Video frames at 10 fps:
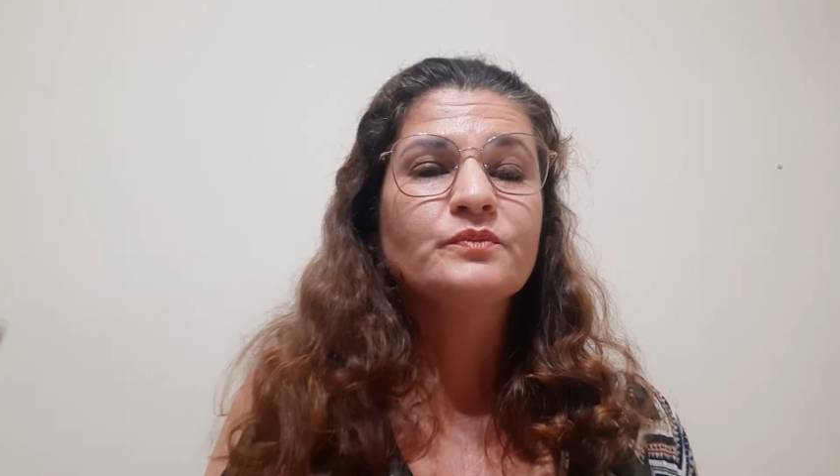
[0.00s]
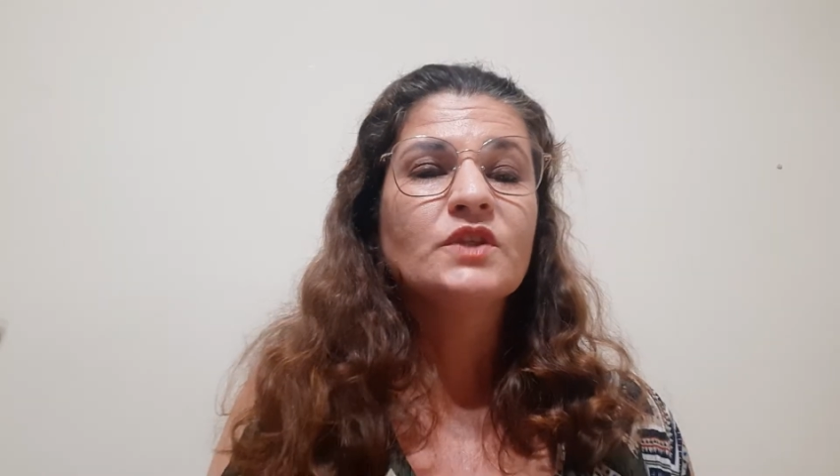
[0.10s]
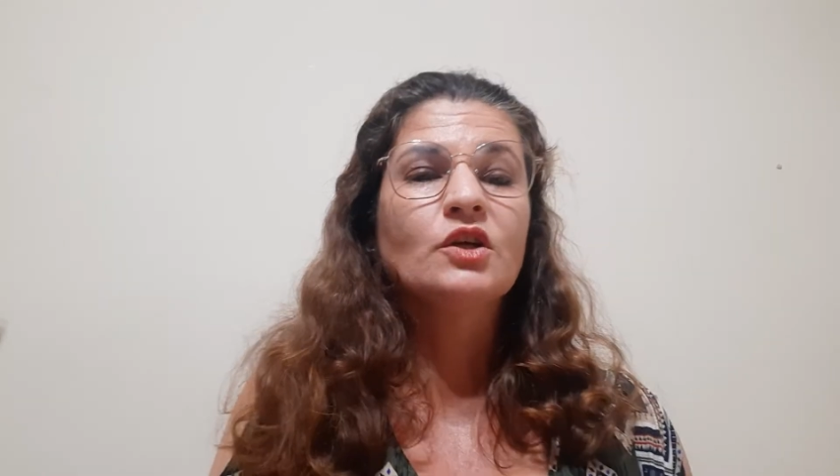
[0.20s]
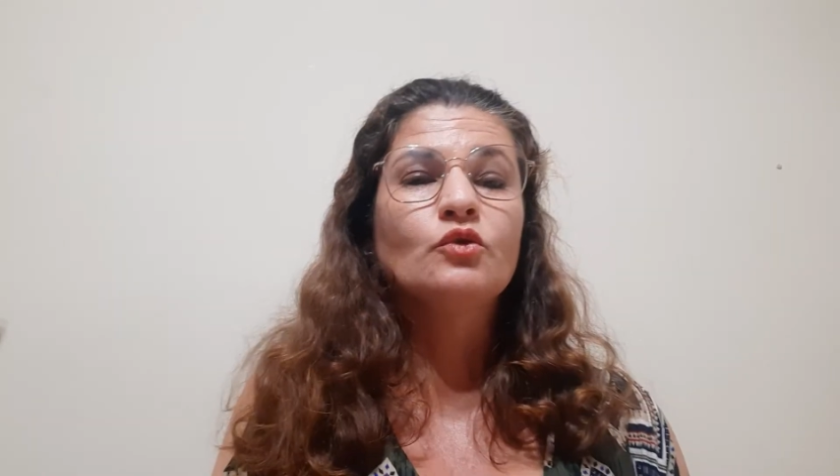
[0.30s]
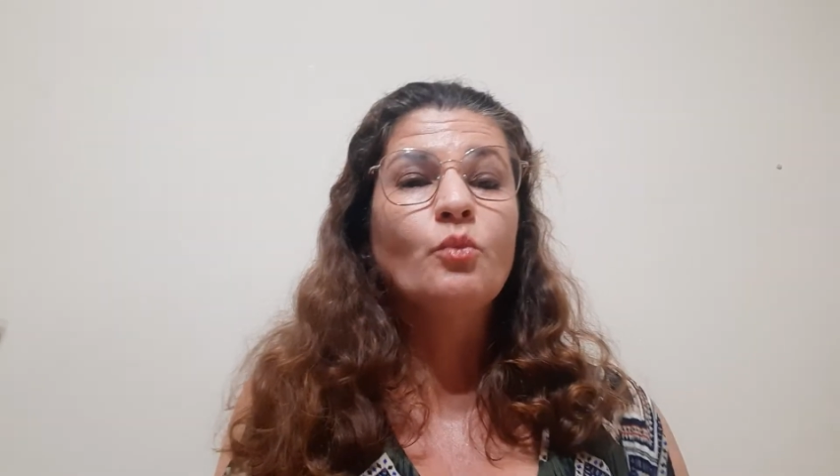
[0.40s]

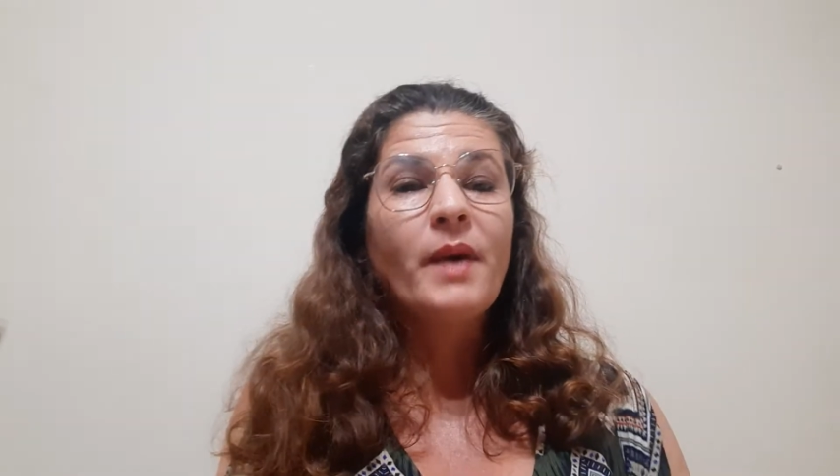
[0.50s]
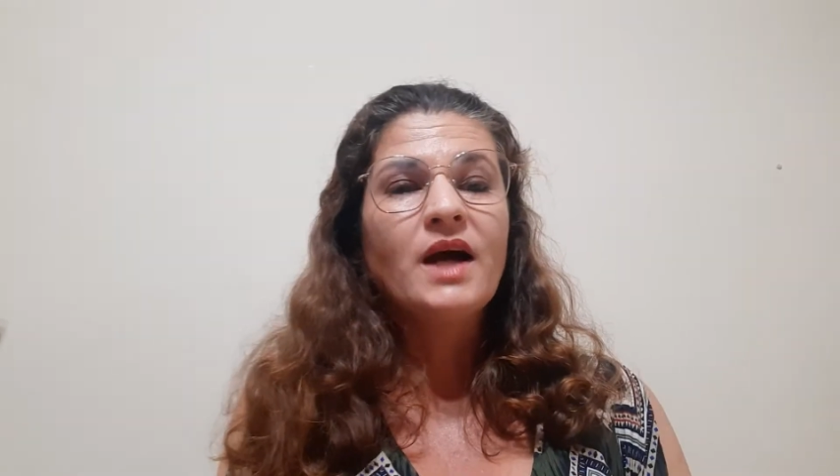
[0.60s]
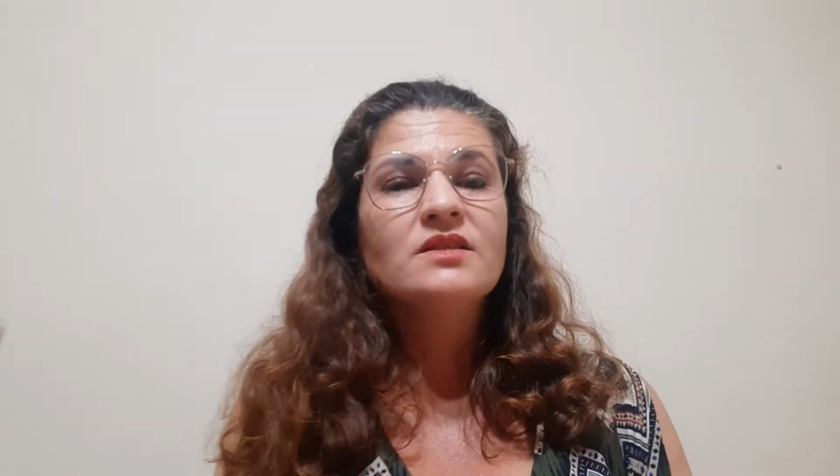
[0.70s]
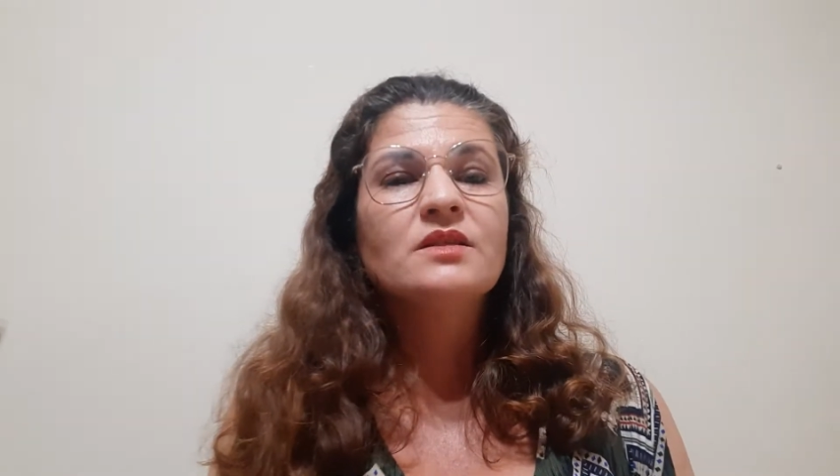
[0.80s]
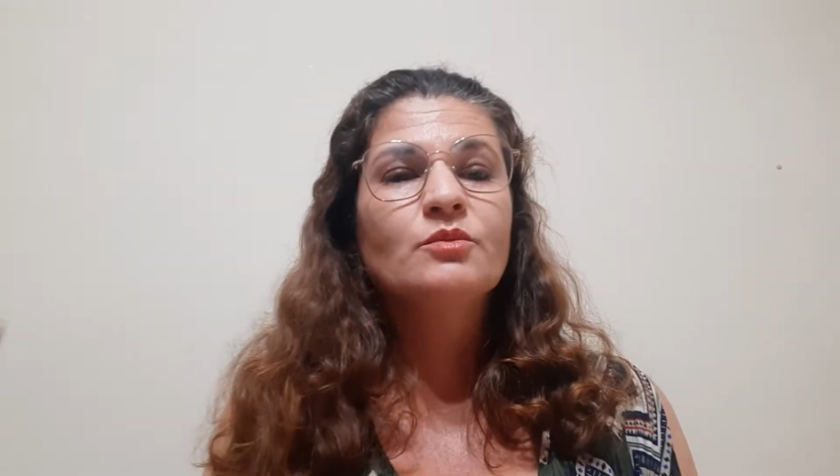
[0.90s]
então no
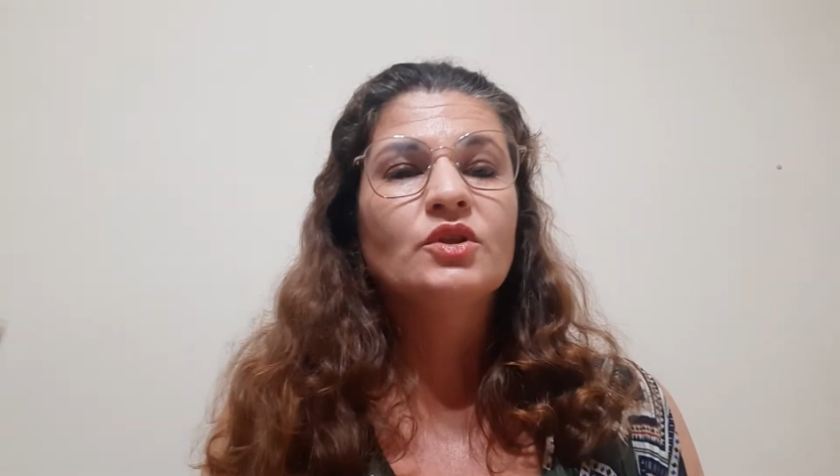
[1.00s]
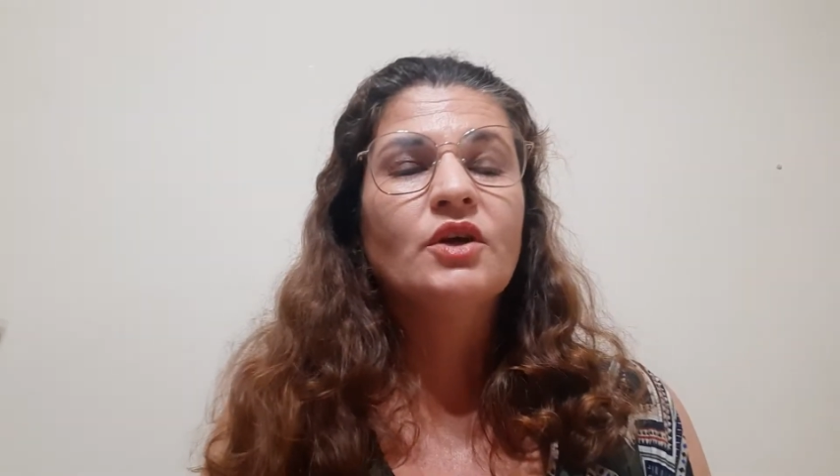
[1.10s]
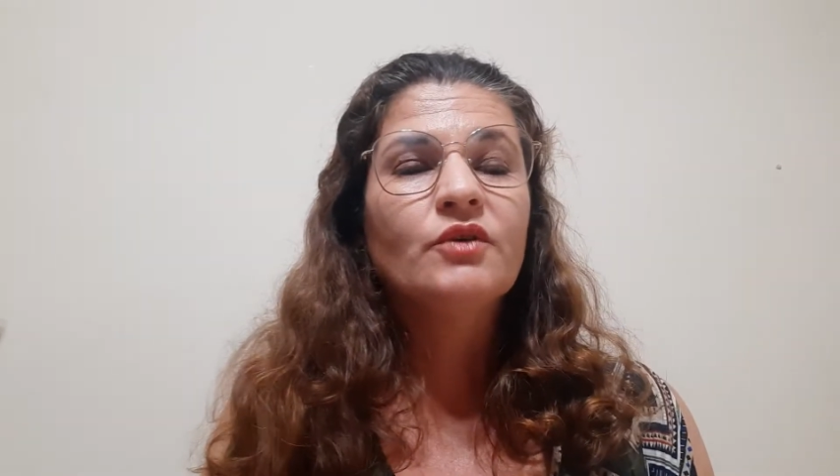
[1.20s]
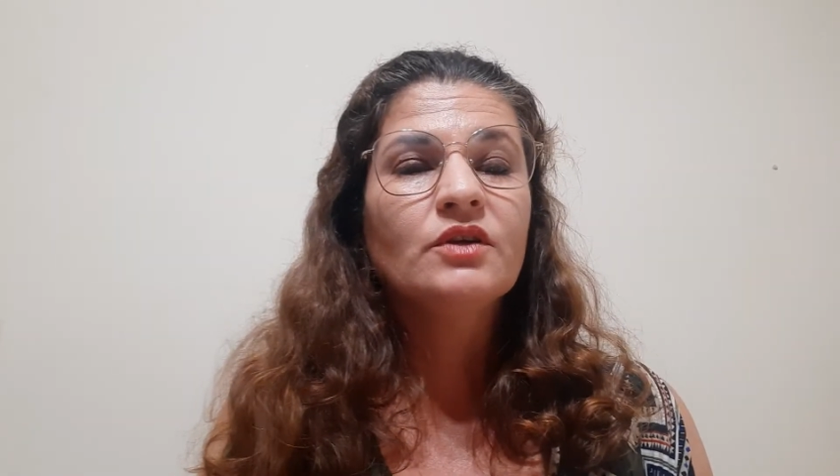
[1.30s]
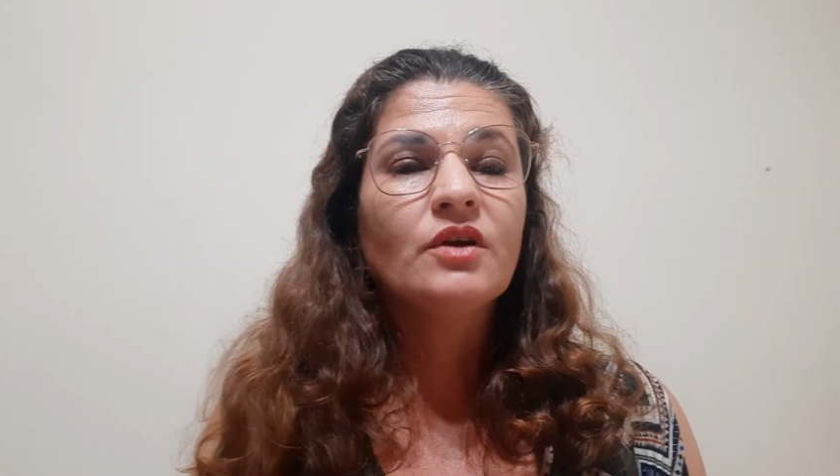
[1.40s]
máximo até
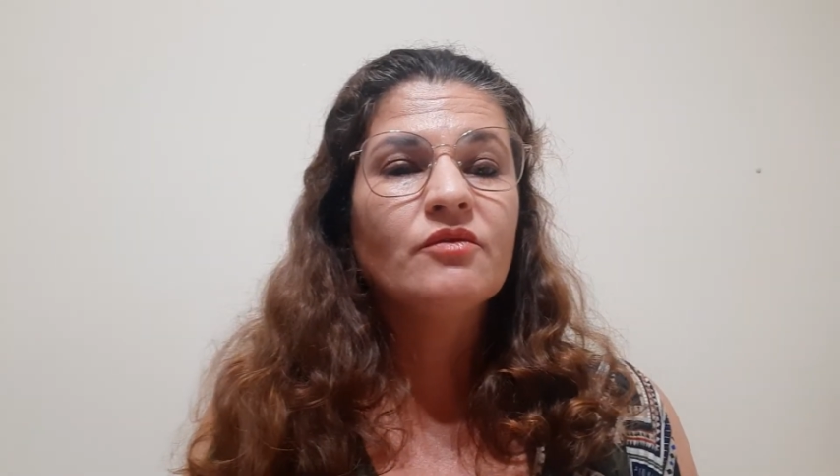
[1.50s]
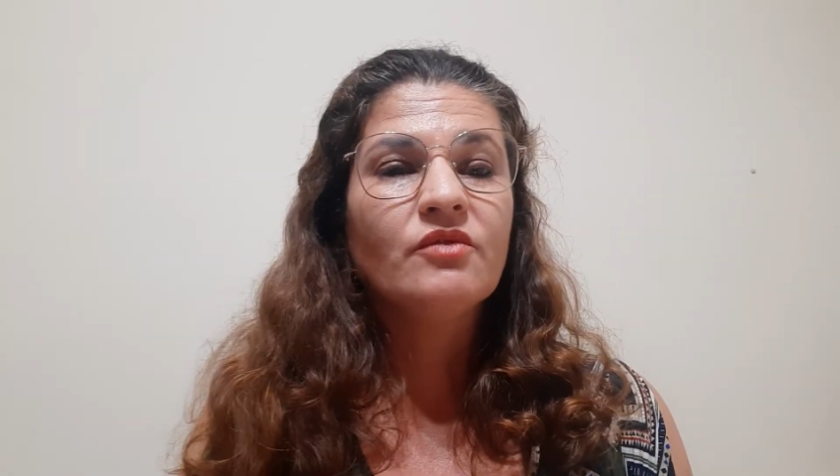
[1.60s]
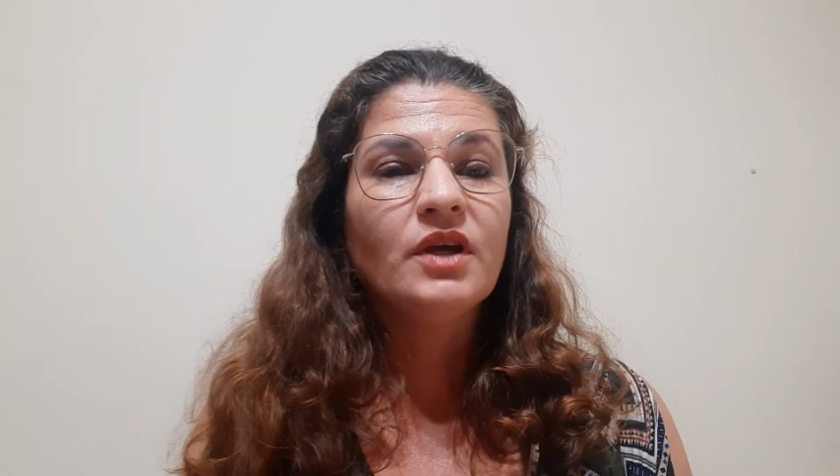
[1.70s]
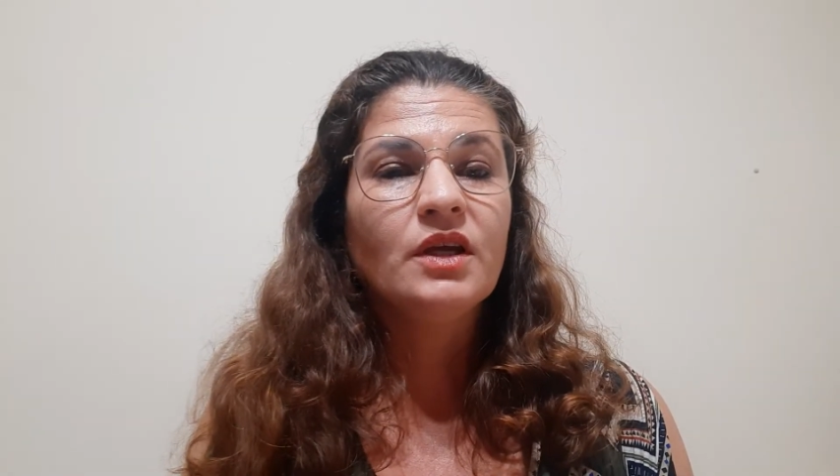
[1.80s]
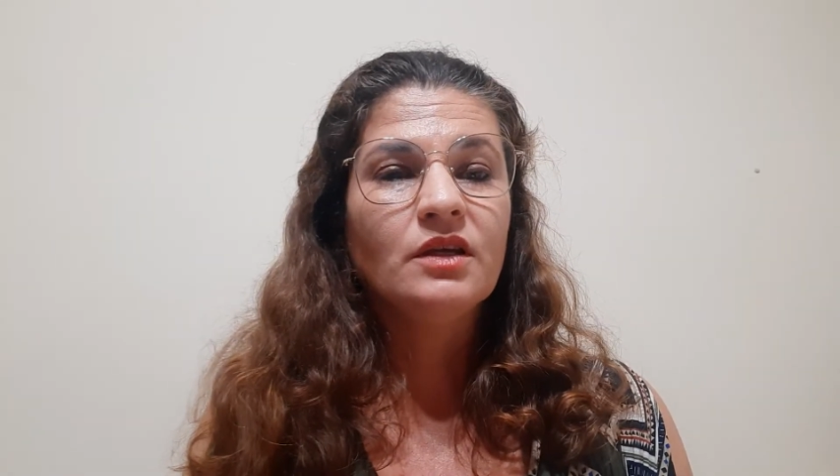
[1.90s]
o ano que
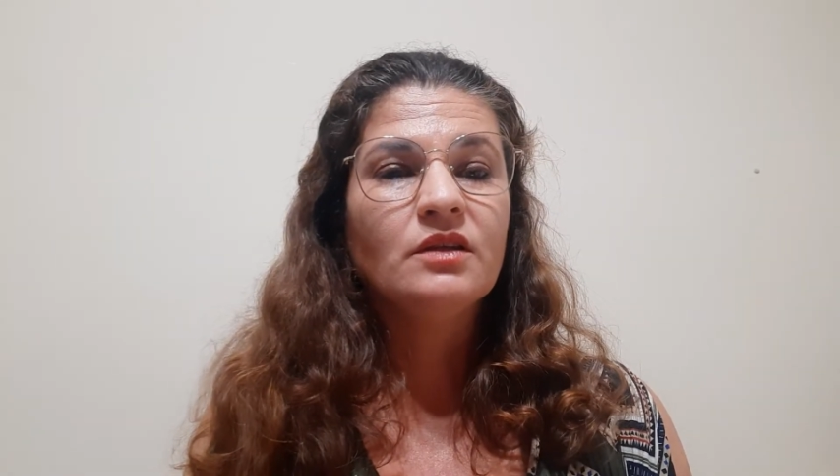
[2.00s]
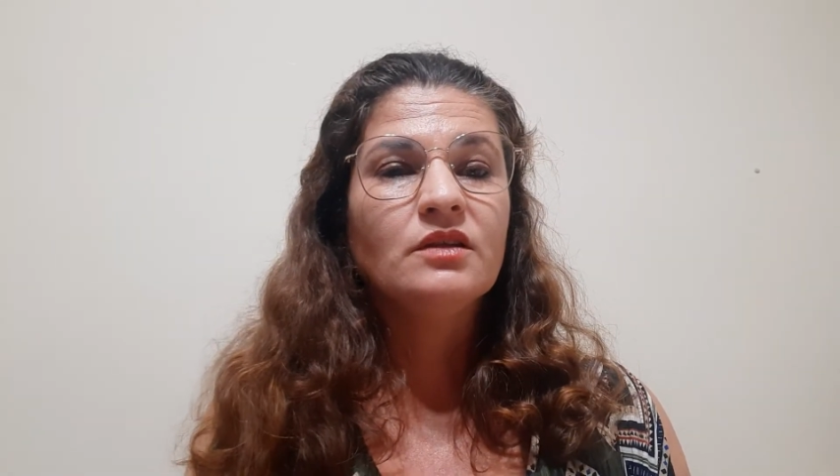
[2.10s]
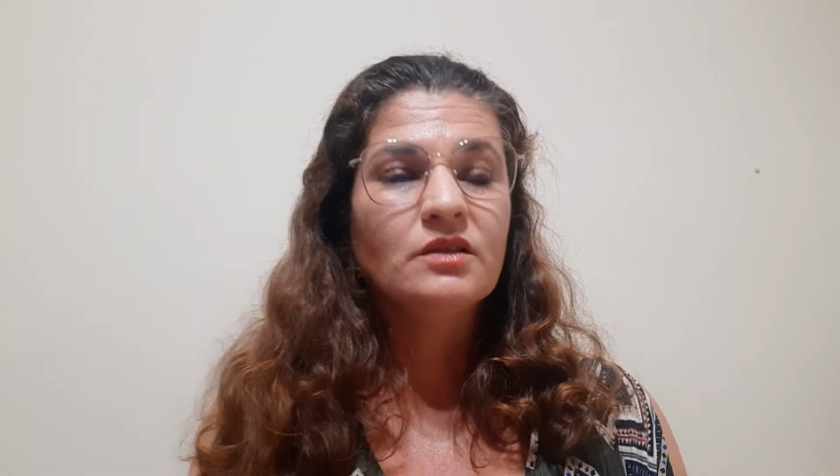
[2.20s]
vem